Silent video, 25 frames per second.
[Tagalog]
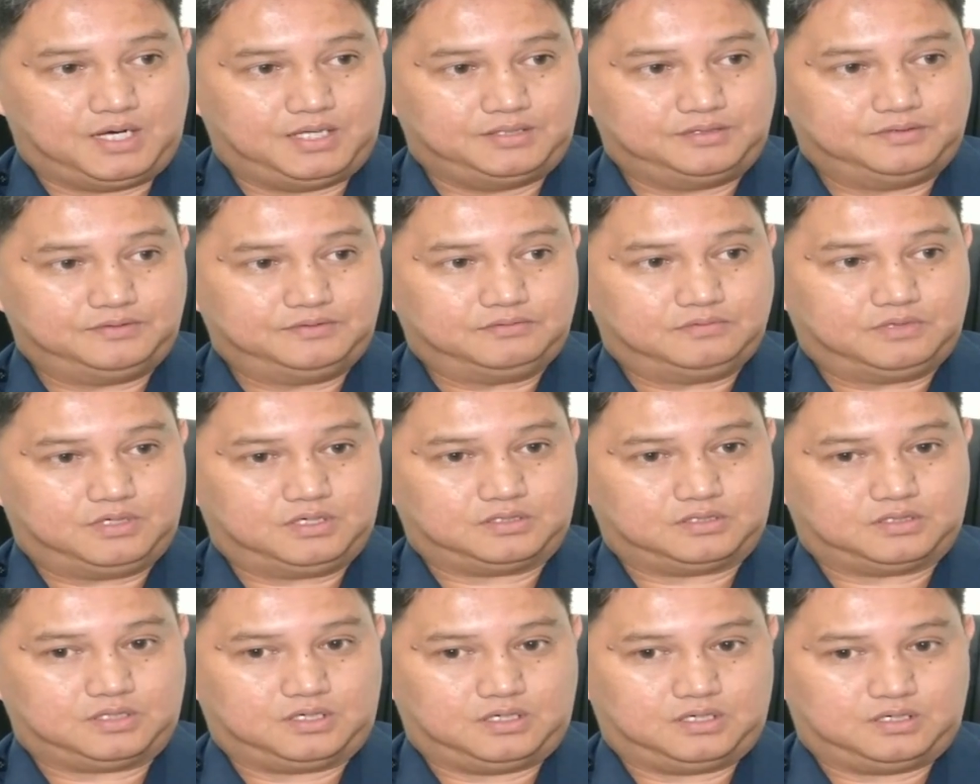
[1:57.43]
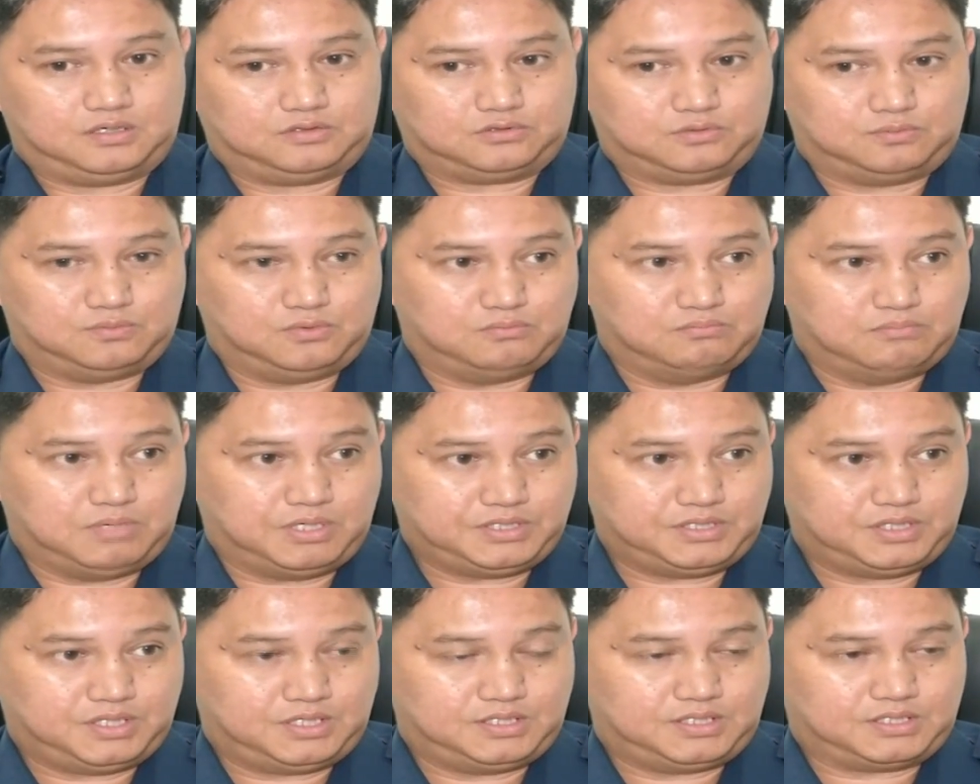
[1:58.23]
yung van at uh, ah,
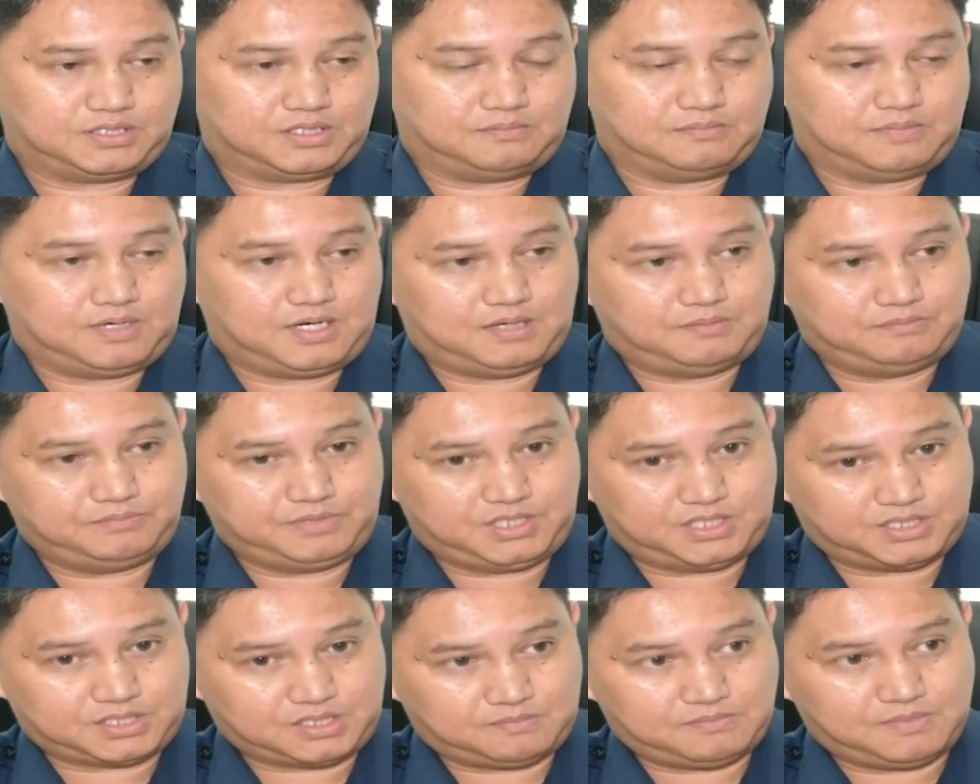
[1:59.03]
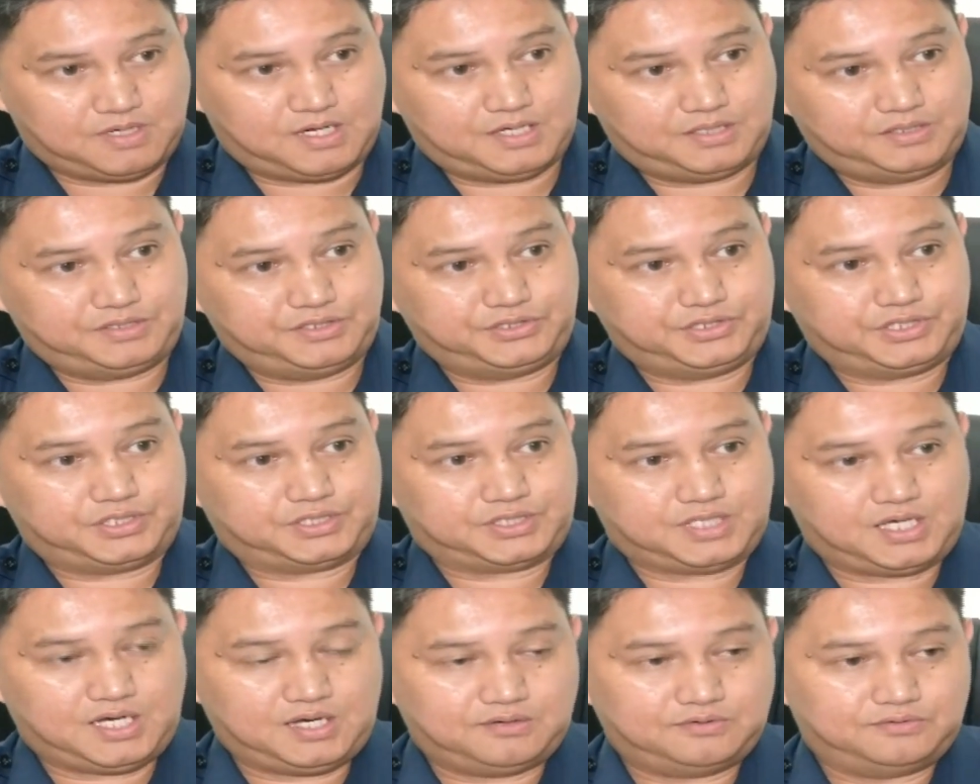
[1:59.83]
tumumba siya. Natama, minatamaan din
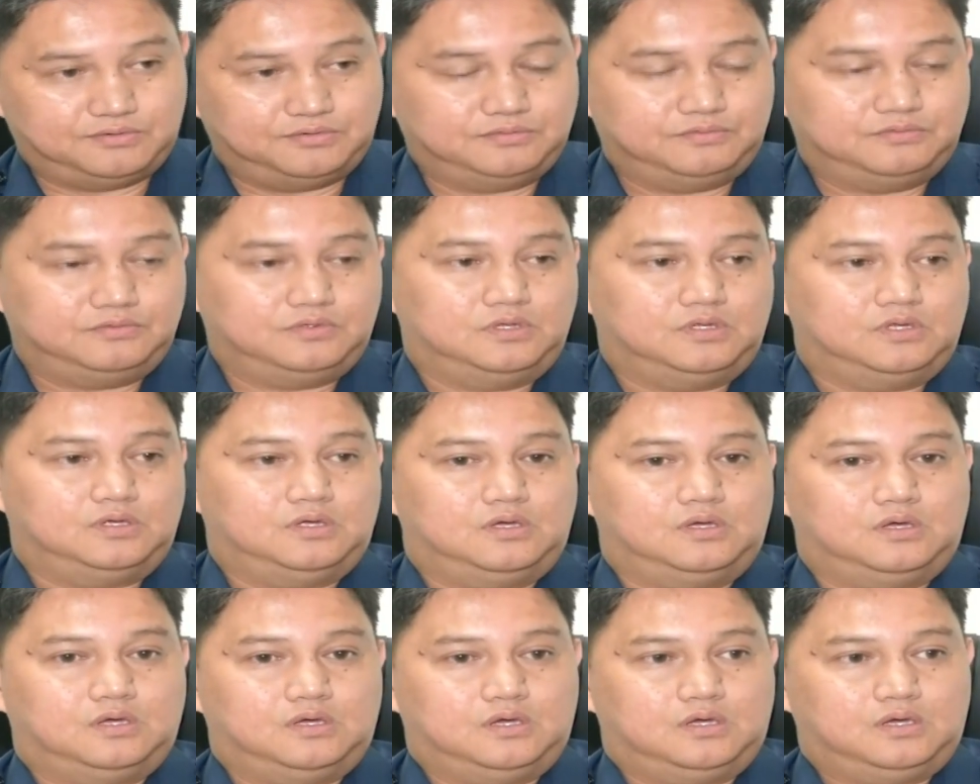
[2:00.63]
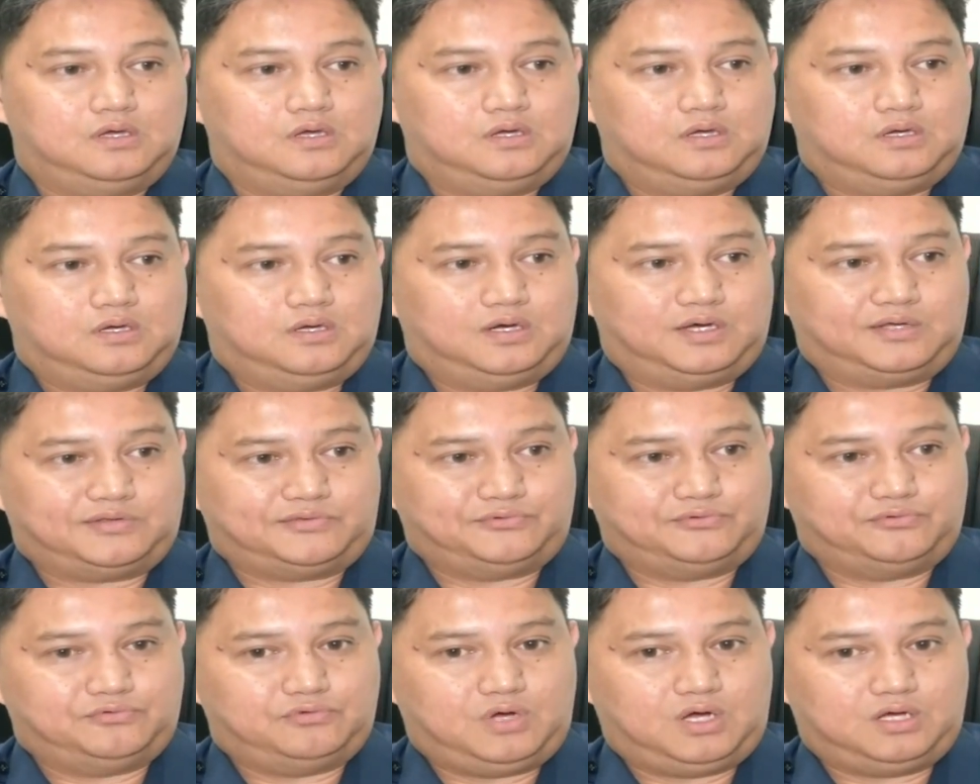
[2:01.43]
siyang tao.
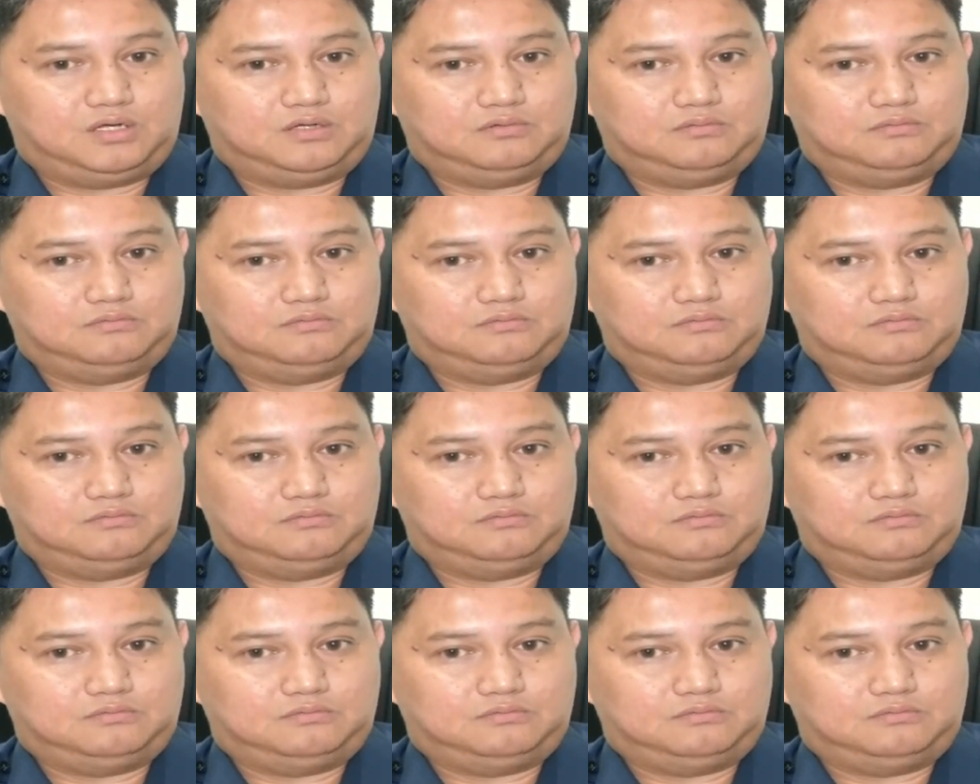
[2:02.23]
At nung